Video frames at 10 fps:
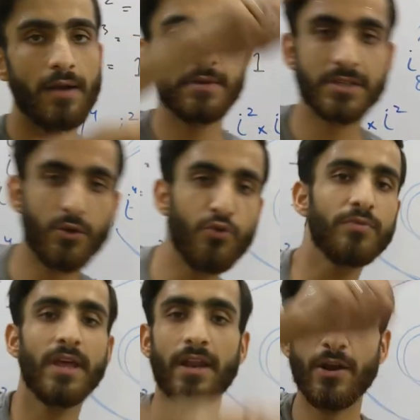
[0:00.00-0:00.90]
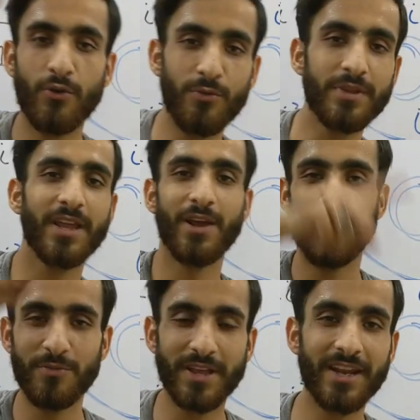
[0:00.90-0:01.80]
आप इसे घूमते रहे घूमते रहे
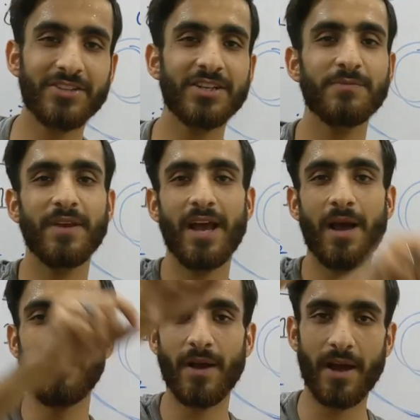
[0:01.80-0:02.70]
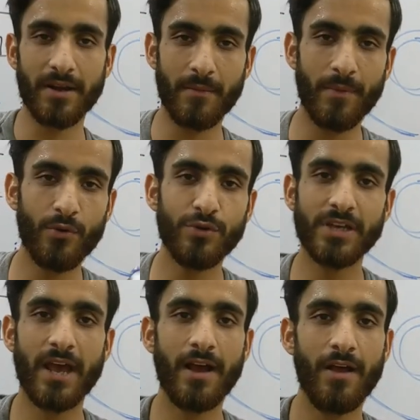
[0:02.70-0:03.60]
घूमते रहे जिसमें आप नंबर रुक
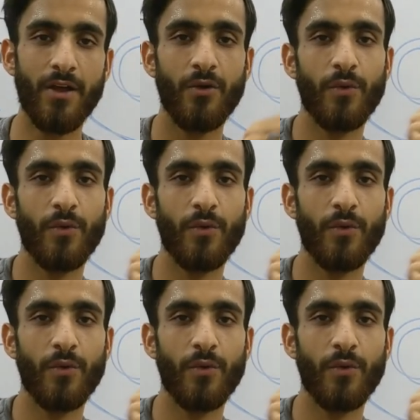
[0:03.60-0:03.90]
जाएगा